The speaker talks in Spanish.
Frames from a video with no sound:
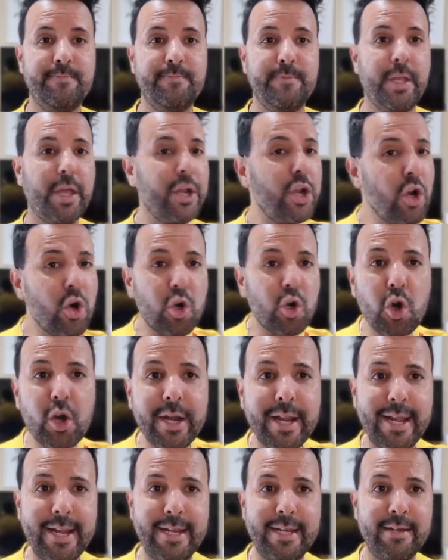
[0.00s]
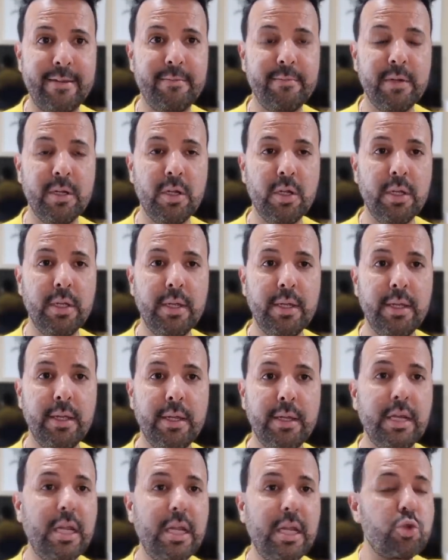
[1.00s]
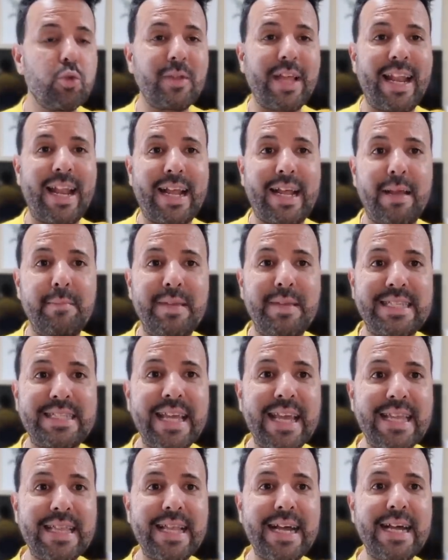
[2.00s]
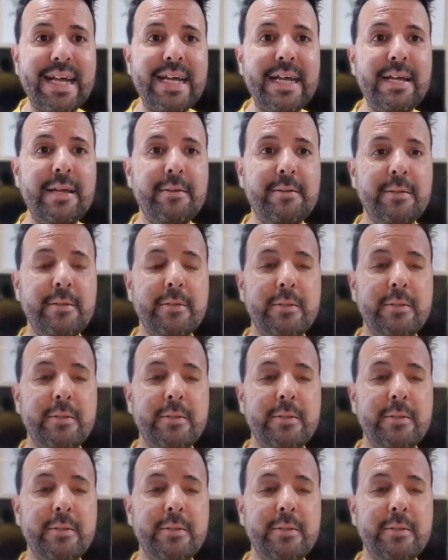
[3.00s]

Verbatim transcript: Que no corren, ni sudan la camiseta,